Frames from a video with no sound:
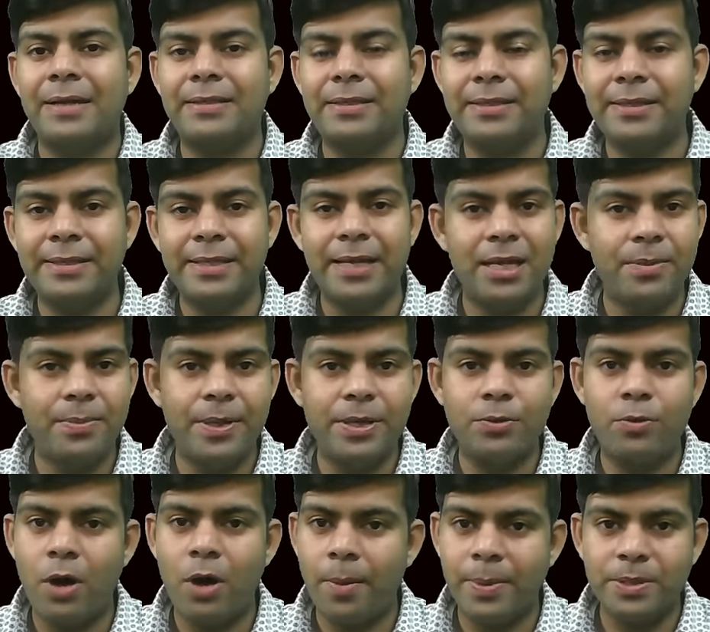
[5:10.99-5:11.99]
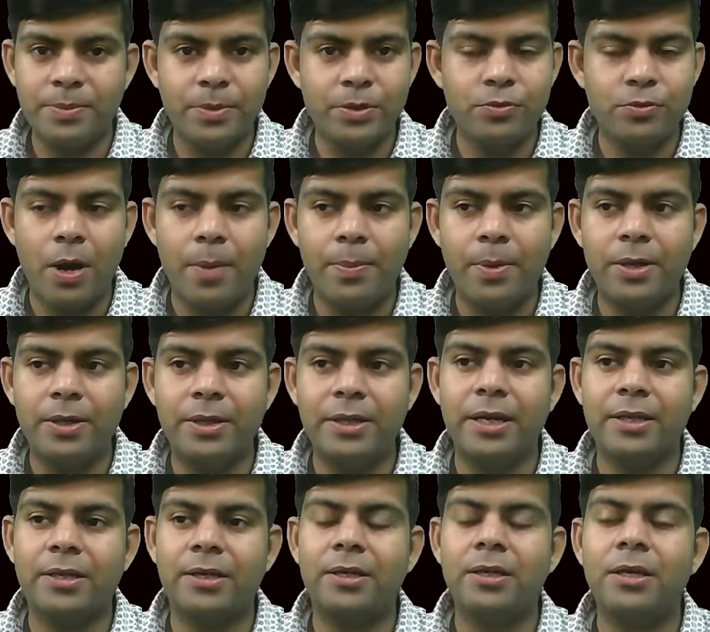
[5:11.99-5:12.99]
एडजेसेंट एलिमेंट को आपस में स्वैप कर
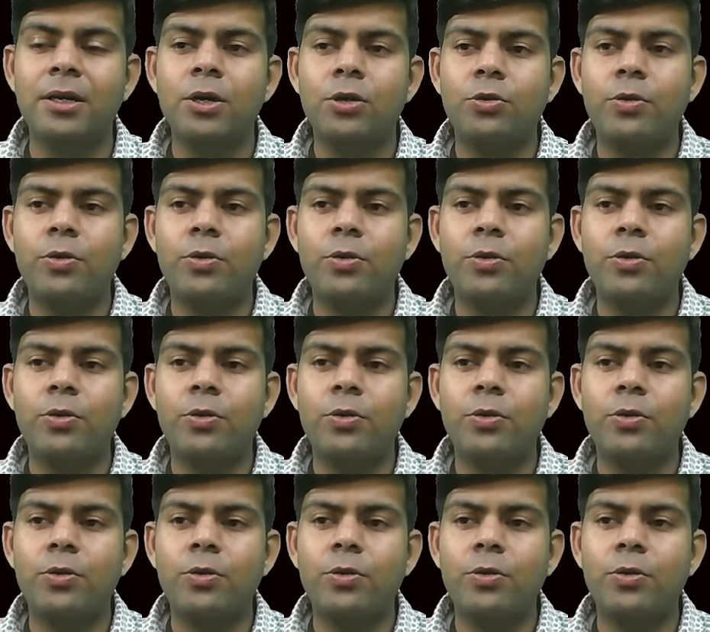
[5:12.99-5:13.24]
दिया था